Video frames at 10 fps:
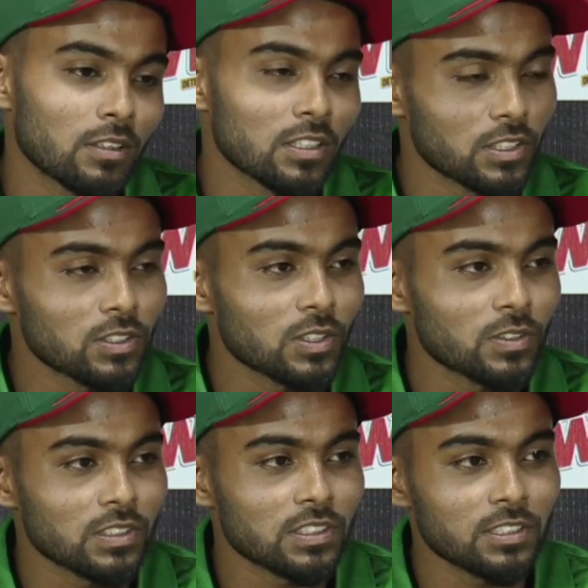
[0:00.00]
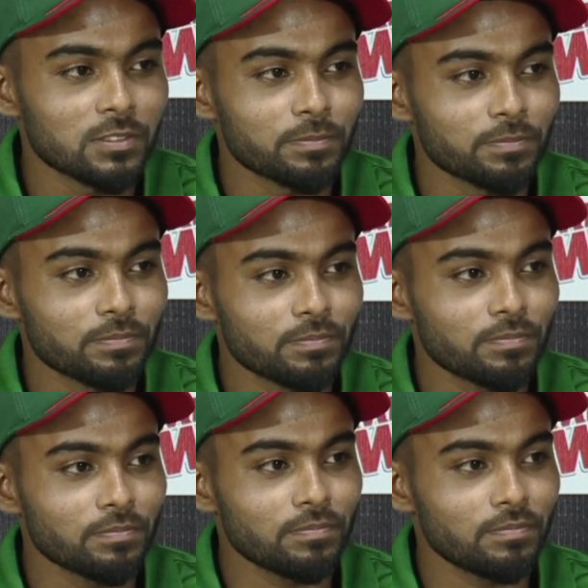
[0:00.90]
অনেক এনজয় করেছি
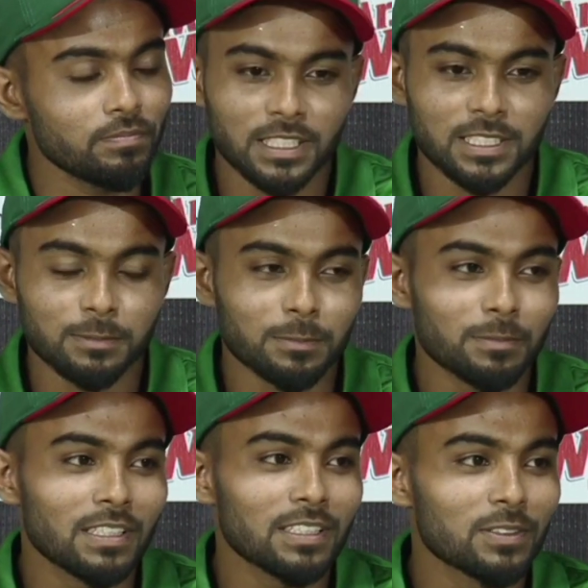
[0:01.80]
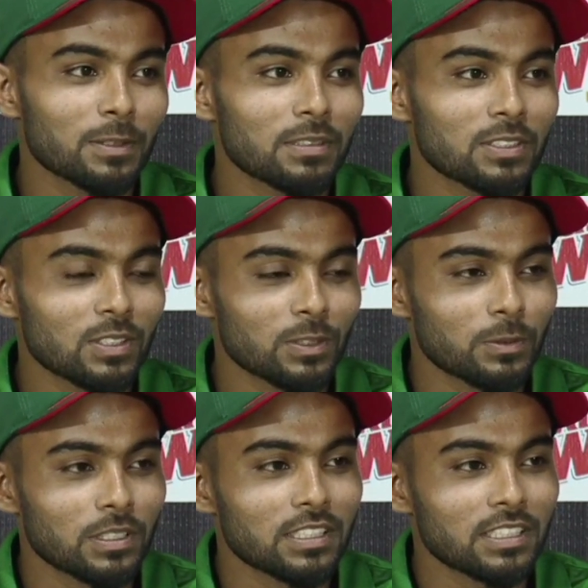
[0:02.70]
অনেক ম্যাক্সিমাম প্লেয়ারই তো আমরা আসলে
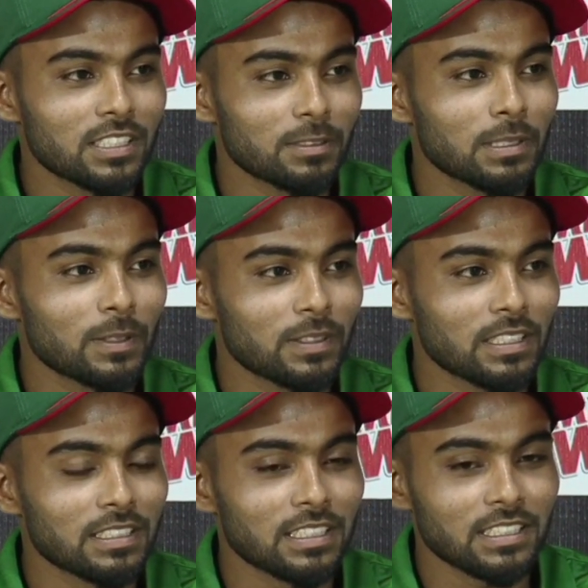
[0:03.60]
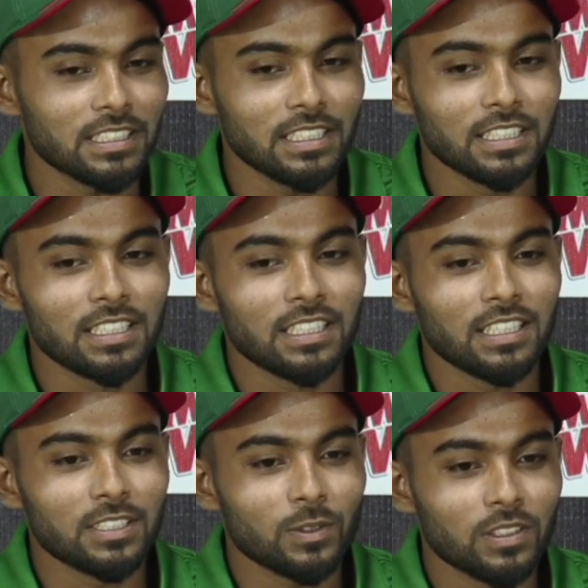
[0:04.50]
ওয়ানডে ক্রিকেট ভালো খেলে থাকি
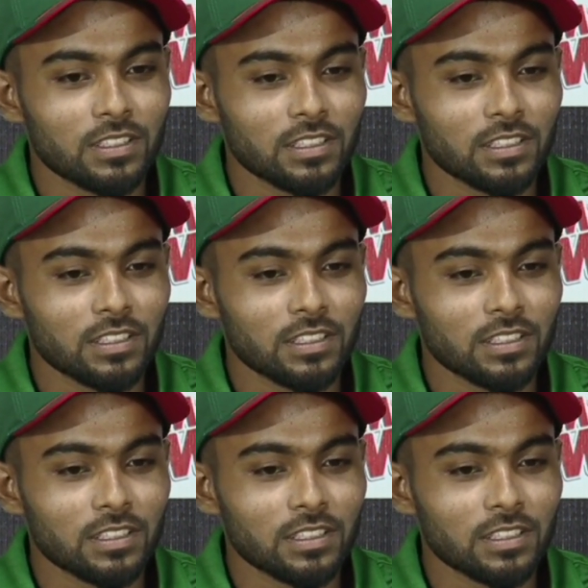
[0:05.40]
আসলে